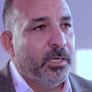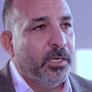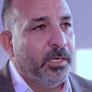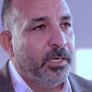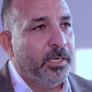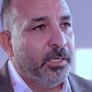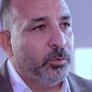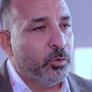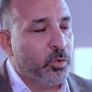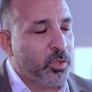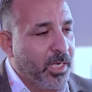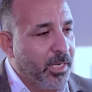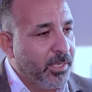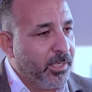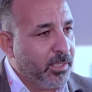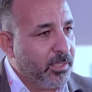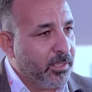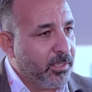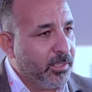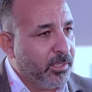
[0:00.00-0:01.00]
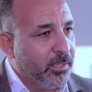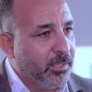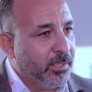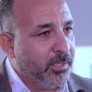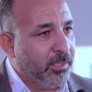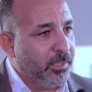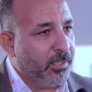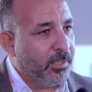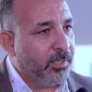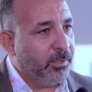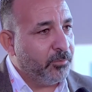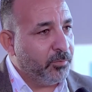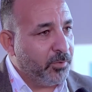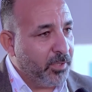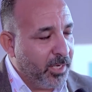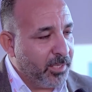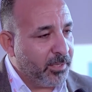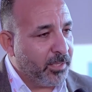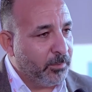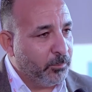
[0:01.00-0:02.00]
نشارك
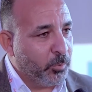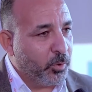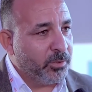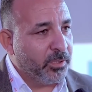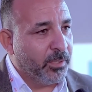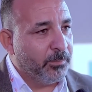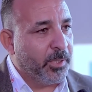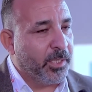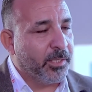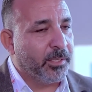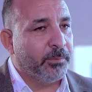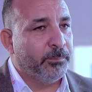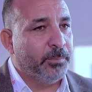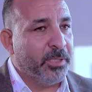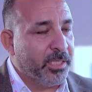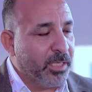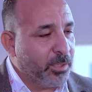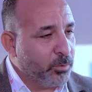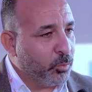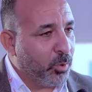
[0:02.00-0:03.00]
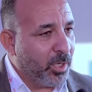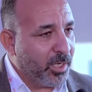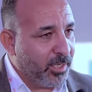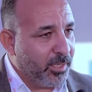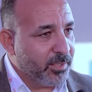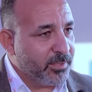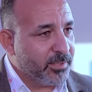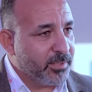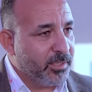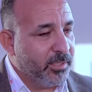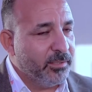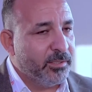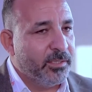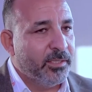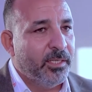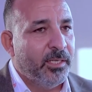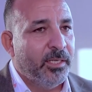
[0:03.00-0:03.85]
في هذا المؤتمر بندوة خاصة